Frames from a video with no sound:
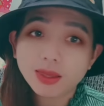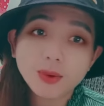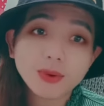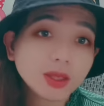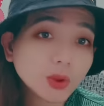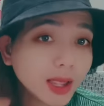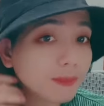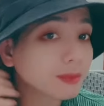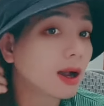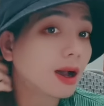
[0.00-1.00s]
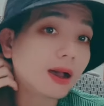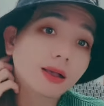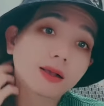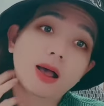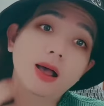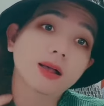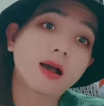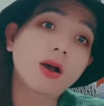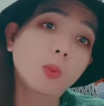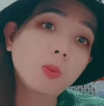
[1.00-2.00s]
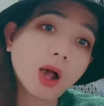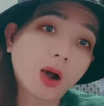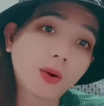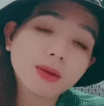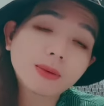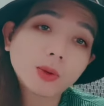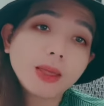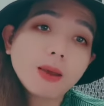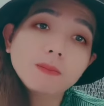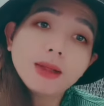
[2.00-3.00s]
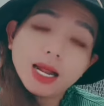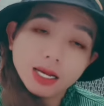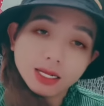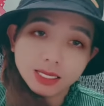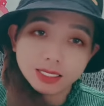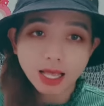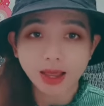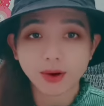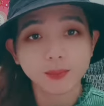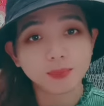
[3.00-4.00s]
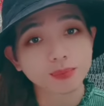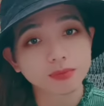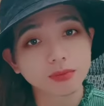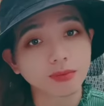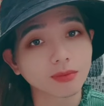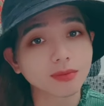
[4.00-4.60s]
nhiều khi tụi em có có có ủng hộ nhưng mà tụi em không đăng lên thì sao ừ,